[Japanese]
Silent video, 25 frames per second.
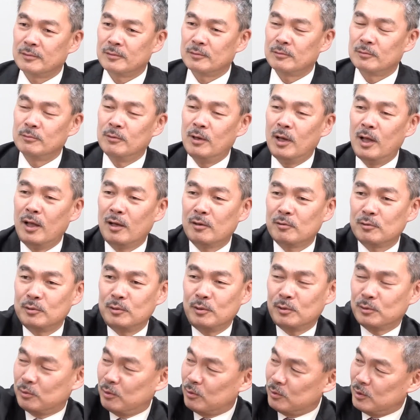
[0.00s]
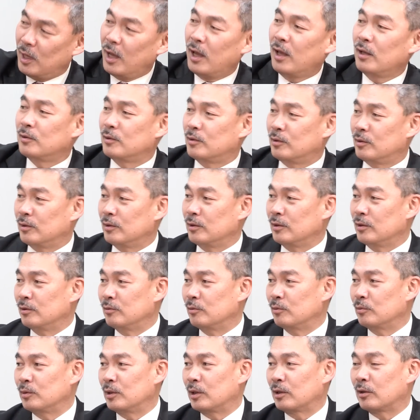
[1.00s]
の
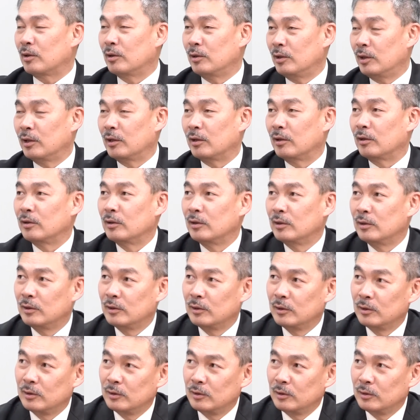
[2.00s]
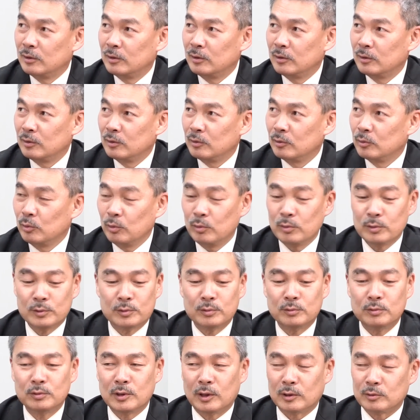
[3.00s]
ワールドソサエティの中で、どう
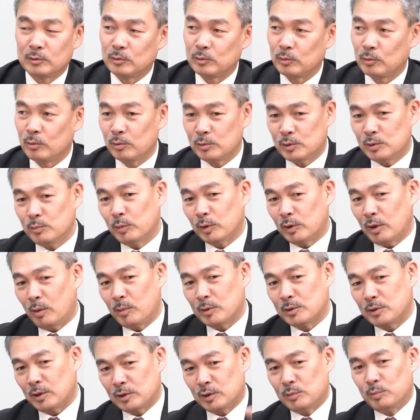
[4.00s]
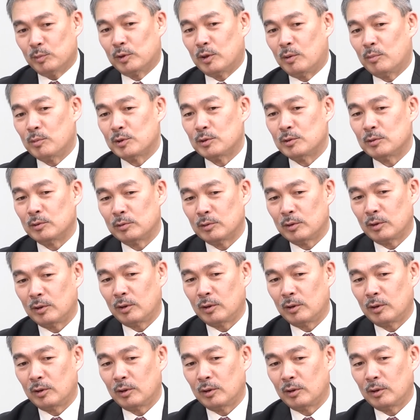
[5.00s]
するかっていうと、こっちも魂、あっちも魂やった